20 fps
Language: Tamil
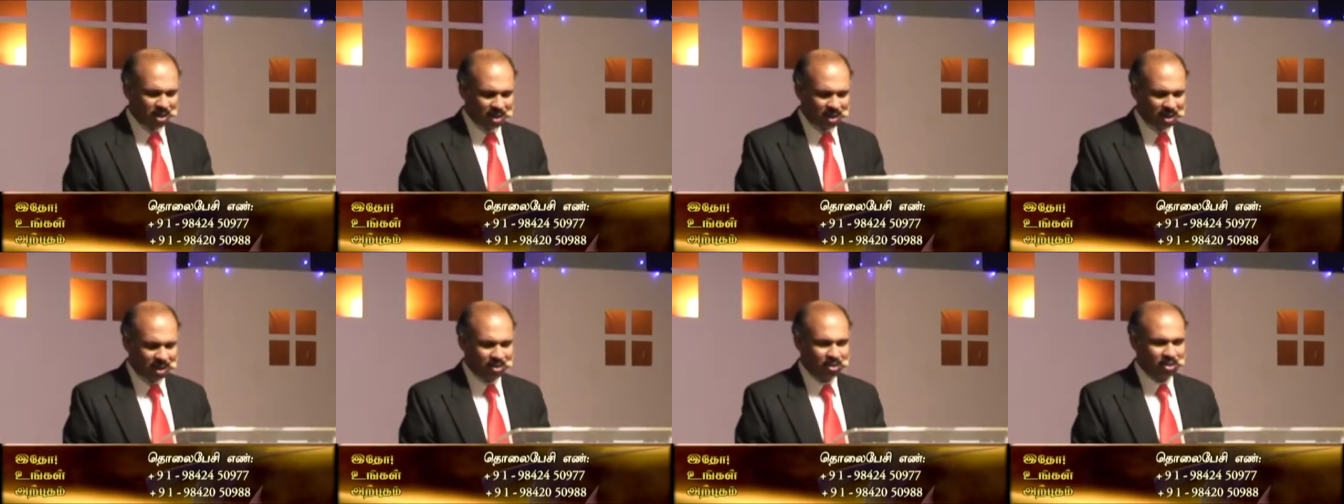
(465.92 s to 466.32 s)

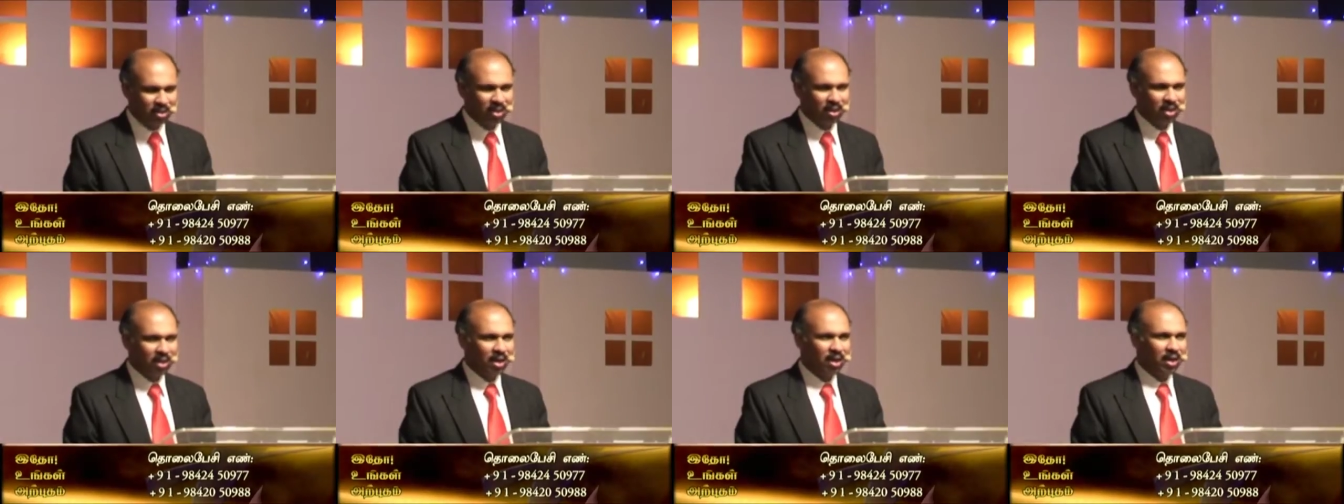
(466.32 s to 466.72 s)
நம்முடைய
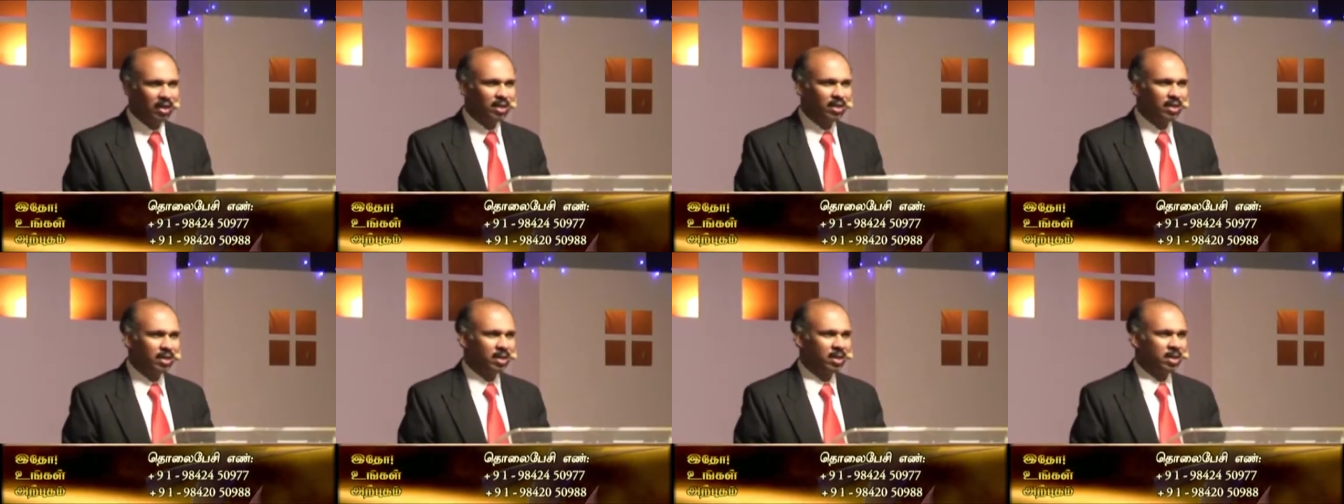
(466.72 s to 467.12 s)

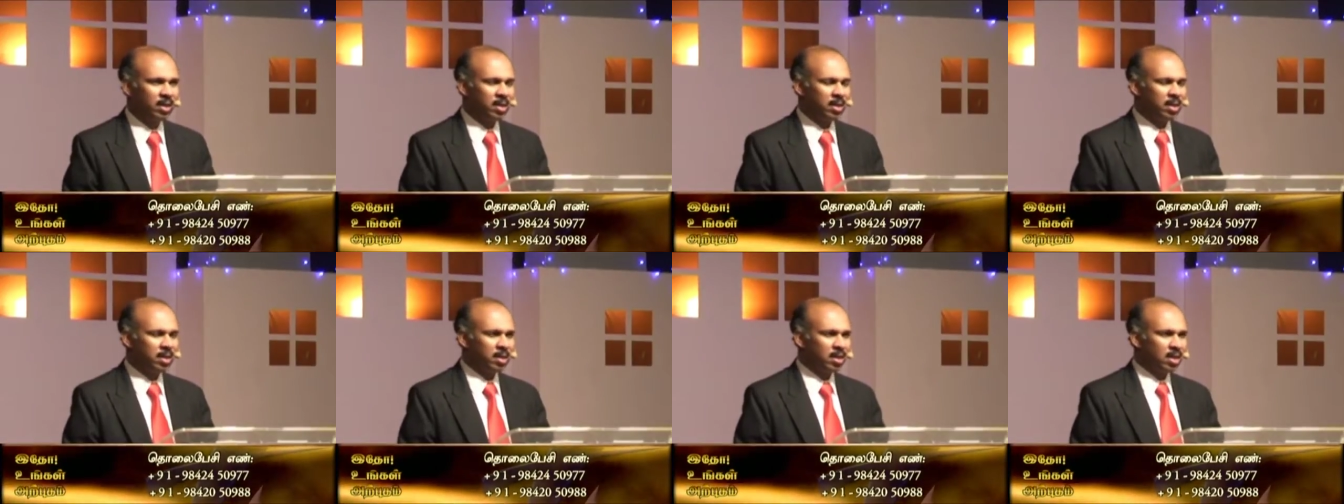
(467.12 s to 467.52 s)
கஷ்டங்களை
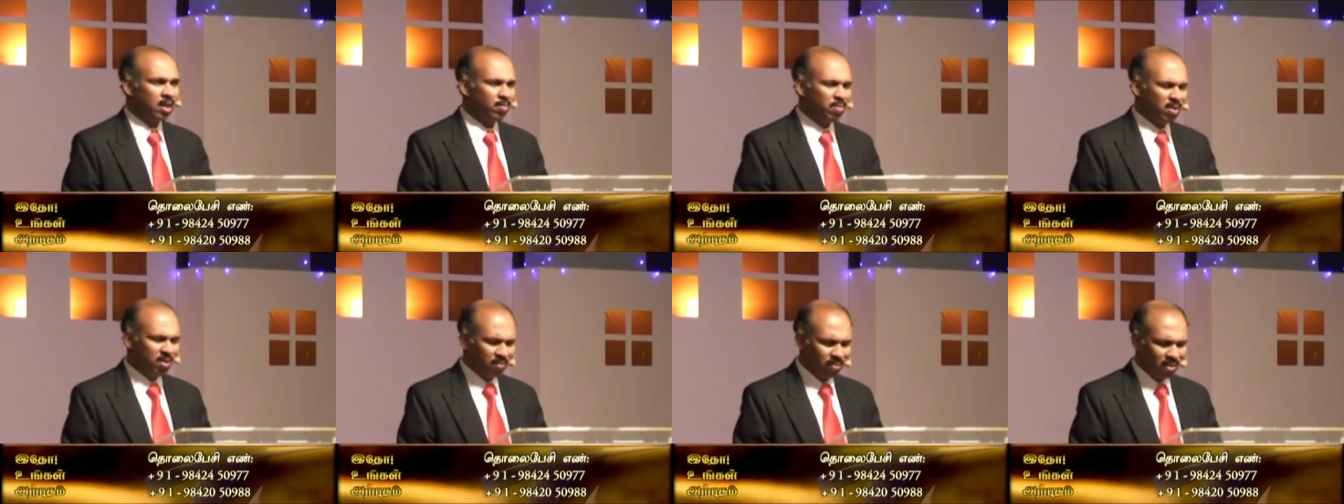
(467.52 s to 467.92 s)

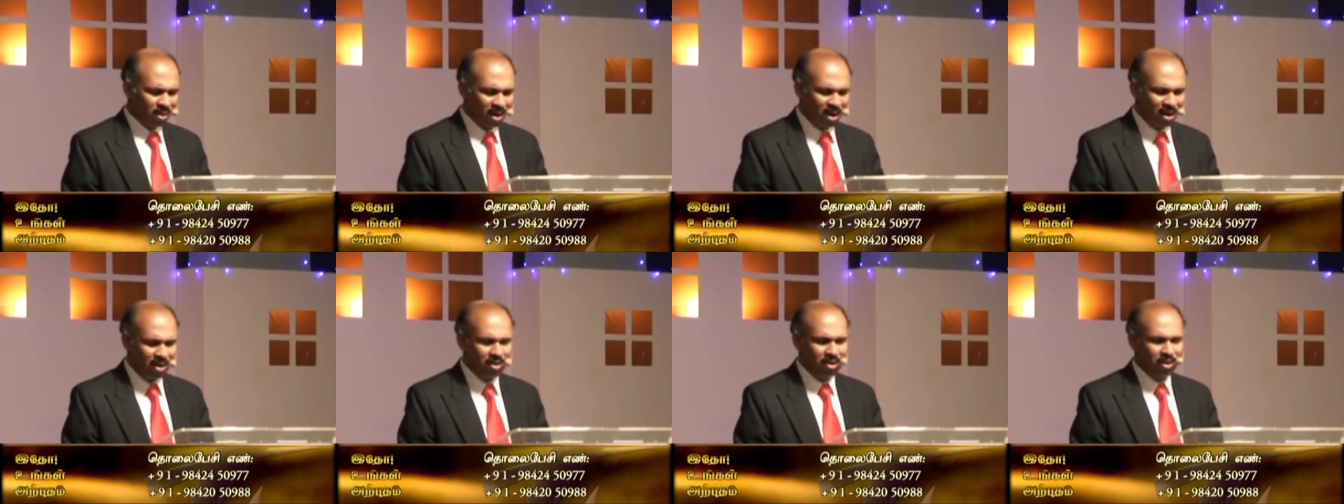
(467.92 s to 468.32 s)
நம்முடைய
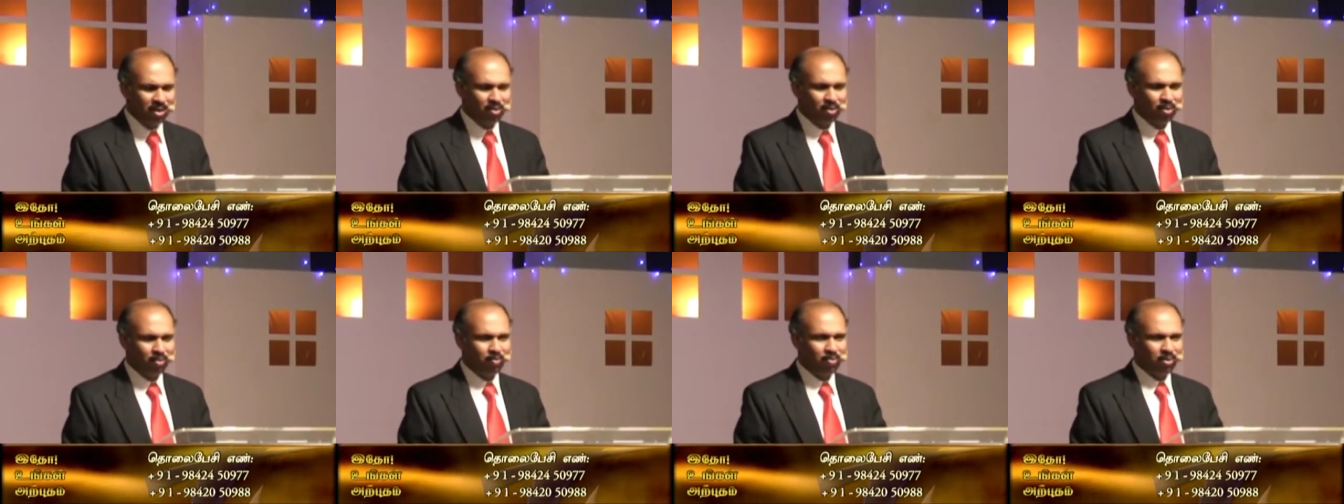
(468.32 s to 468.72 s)

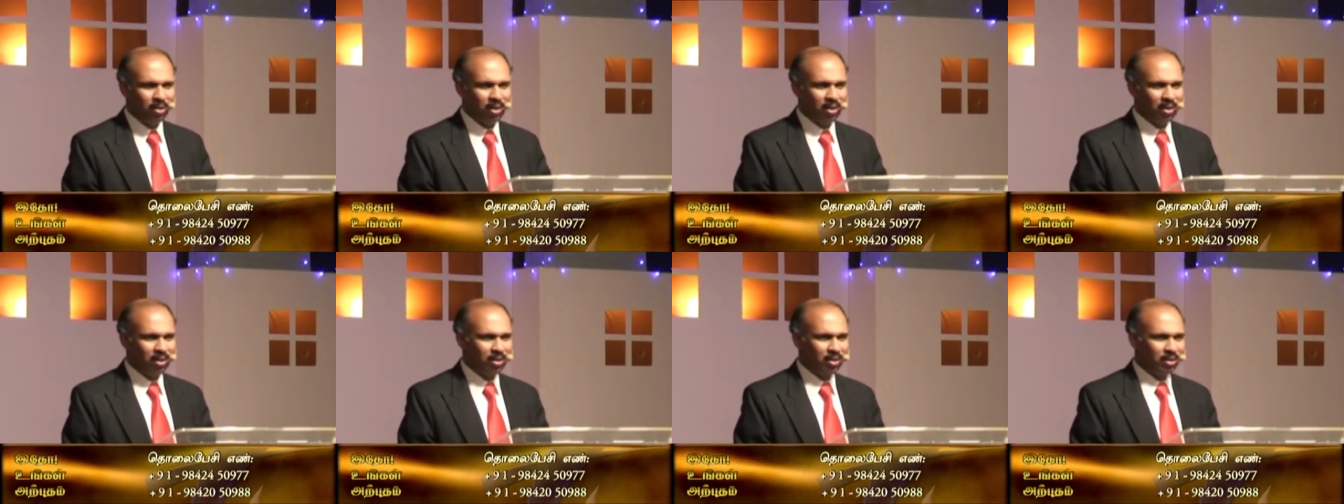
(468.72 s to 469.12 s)
வியாதி எவ்வளோ
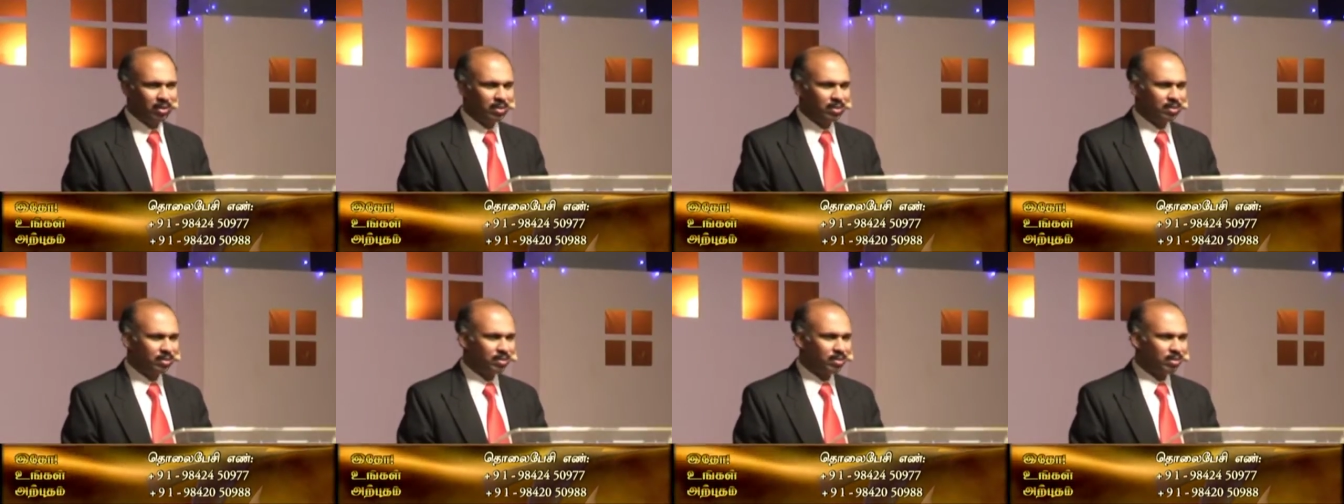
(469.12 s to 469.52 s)
பெரியது